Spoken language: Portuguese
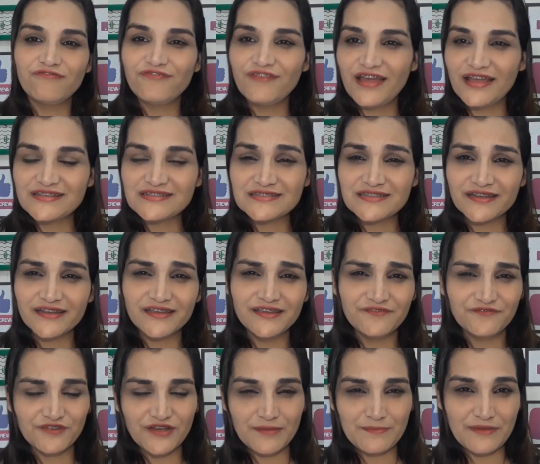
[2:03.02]
festa
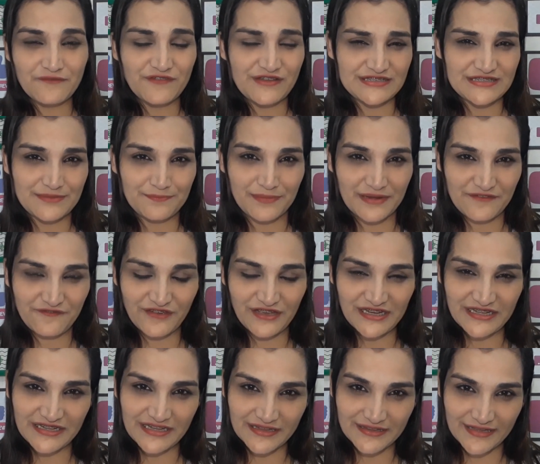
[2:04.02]
e foi a minha festa
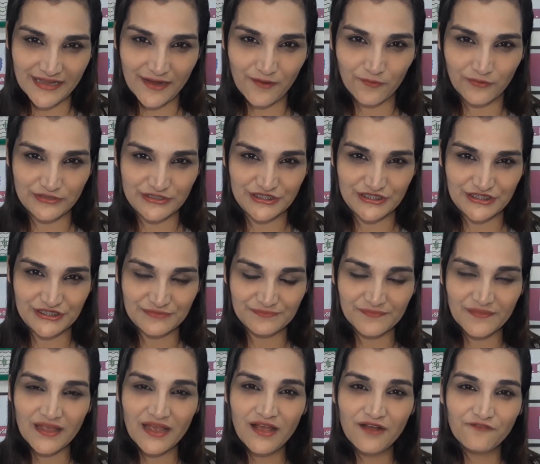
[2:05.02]
preferida até hoje.
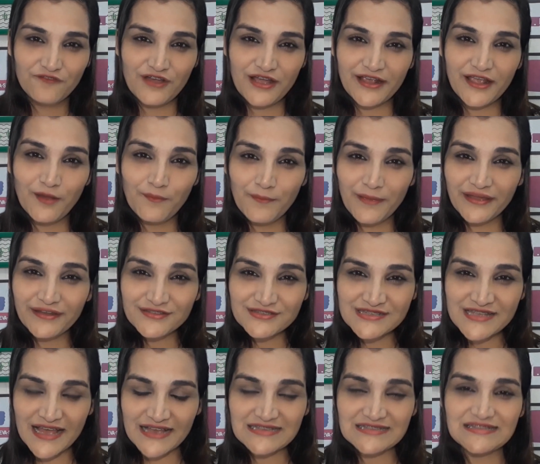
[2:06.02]
Foi a que eu
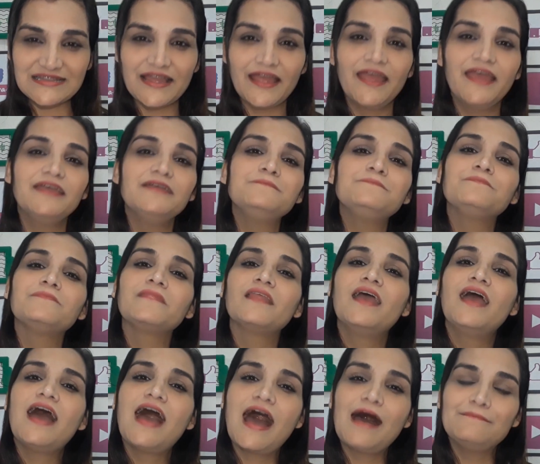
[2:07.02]
menos gastei.
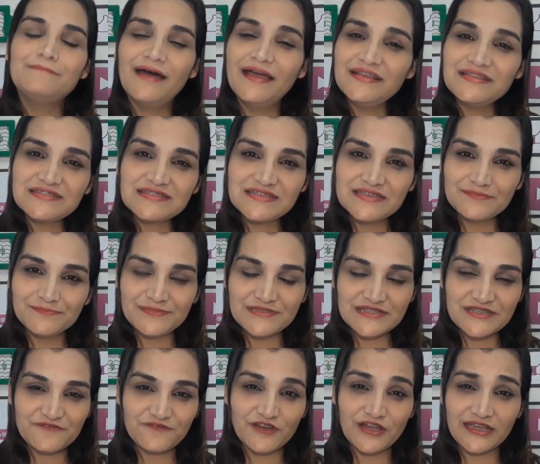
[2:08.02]
A mais
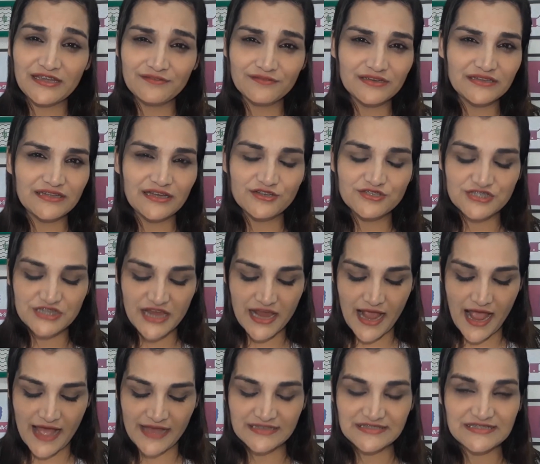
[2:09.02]
simples, que foi aqui no quintal de
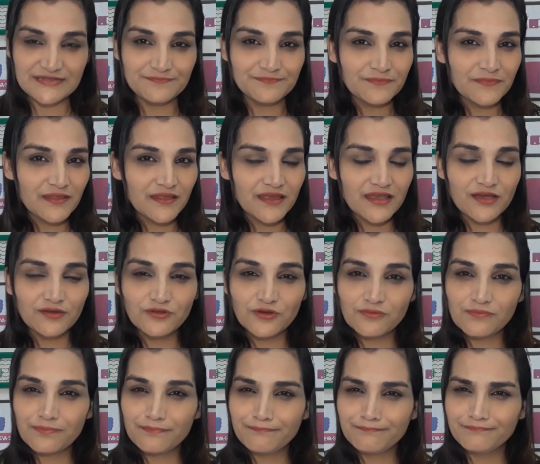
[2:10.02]
casa, que eu
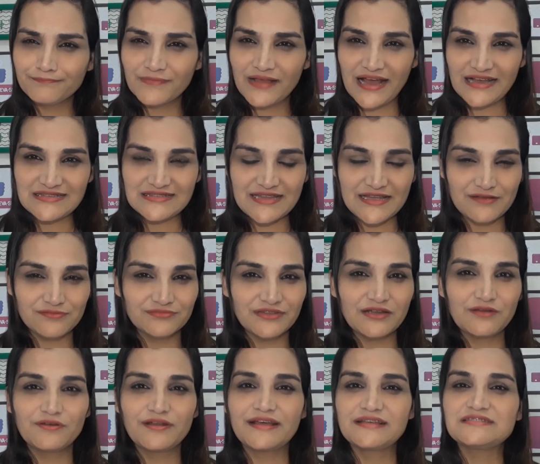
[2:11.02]
não gastei com
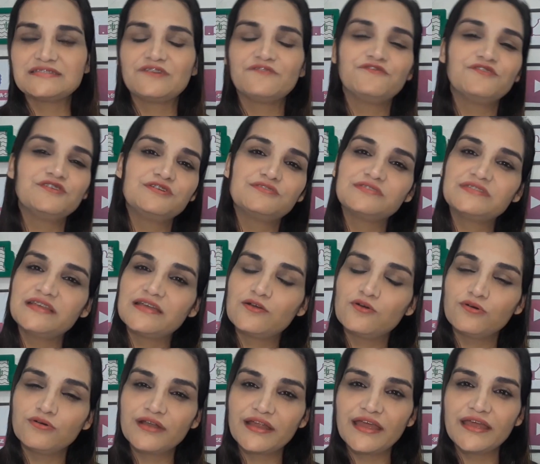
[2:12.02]
decoração, foi eu que
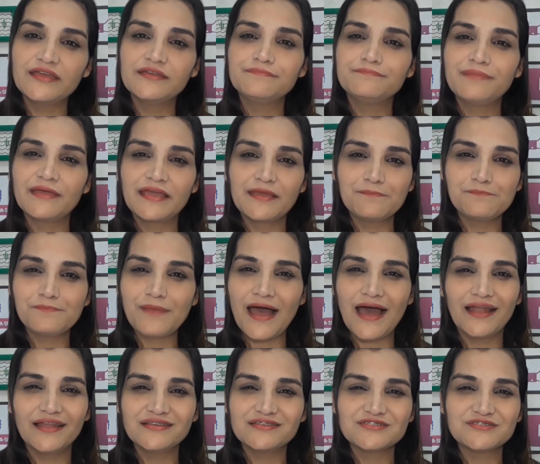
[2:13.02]
decorei, peguei
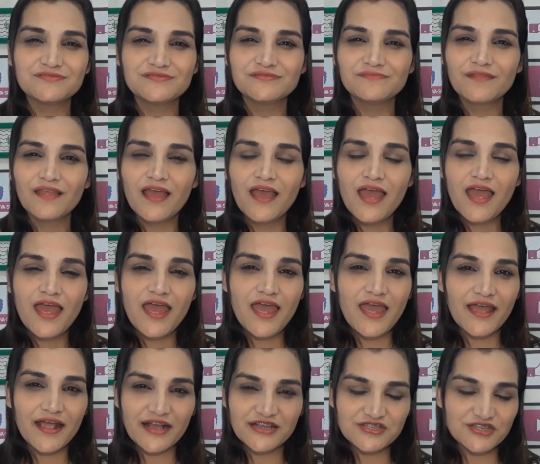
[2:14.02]
pallet,
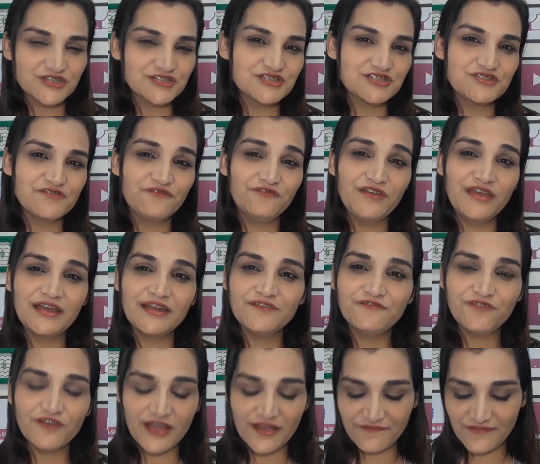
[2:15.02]
é, caixote de feira.
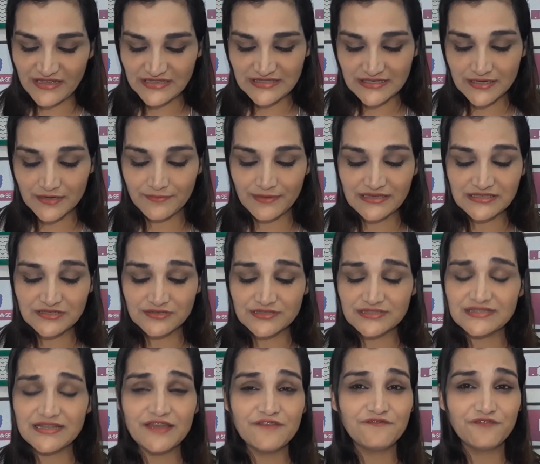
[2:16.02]
E foi a festa que eu mais
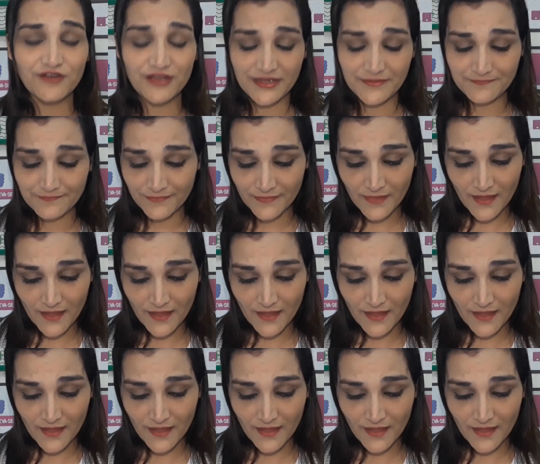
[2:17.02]
gostei, foi